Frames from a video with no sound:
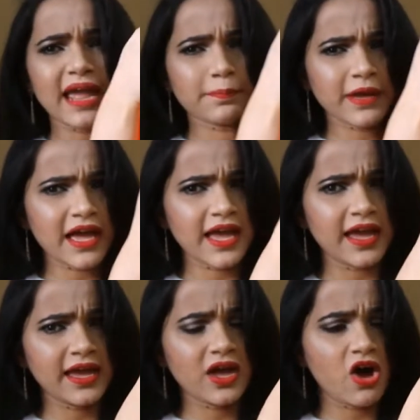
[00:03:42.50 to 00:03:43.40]
टाइप का
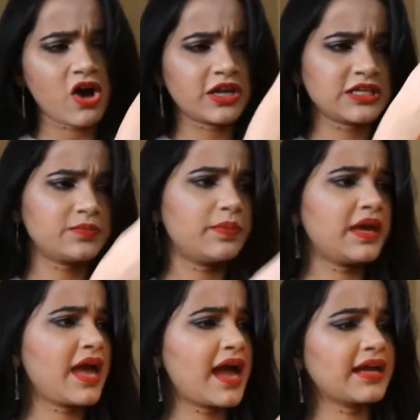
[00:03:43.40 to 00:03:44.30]
है और
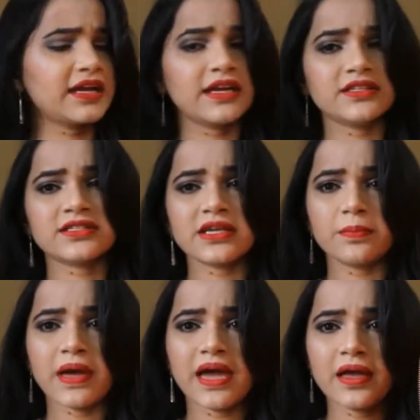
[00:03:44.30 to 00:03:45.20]
इसमें आगे
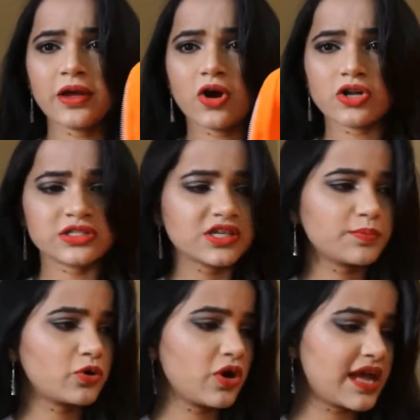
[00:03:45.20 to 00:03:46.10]
जिप है और
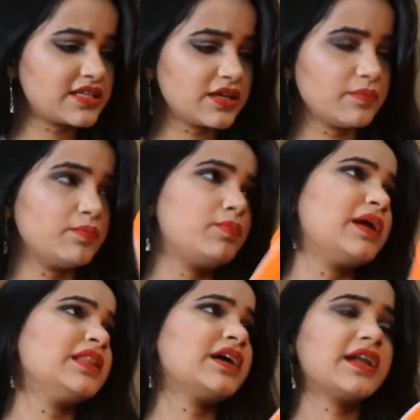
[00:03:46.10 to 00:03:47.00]
जिप को ऐसे
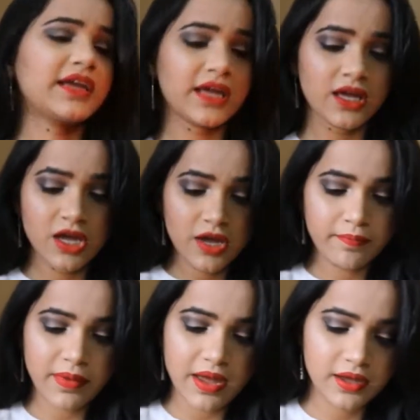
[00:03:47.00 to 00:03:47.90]
बंद करके
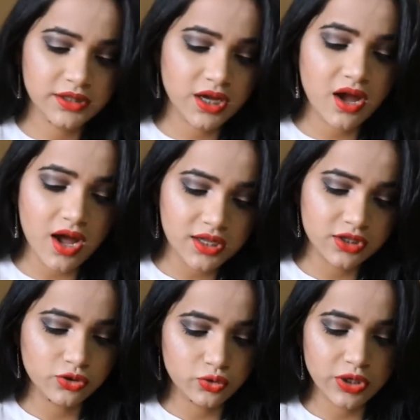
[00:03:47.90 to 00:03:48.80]
मैं दिखा
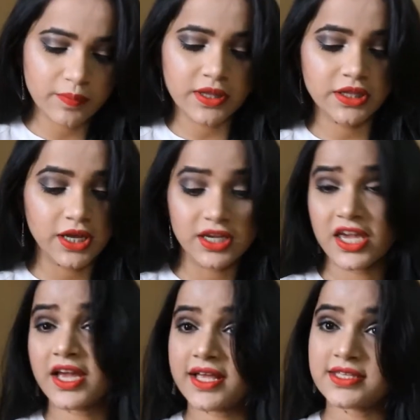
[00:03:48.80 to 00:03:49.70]
देती हूँ कि बंद करके
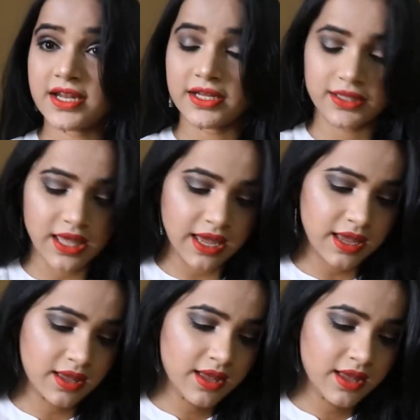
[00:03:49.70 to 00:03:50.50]
ये कैसा लगता है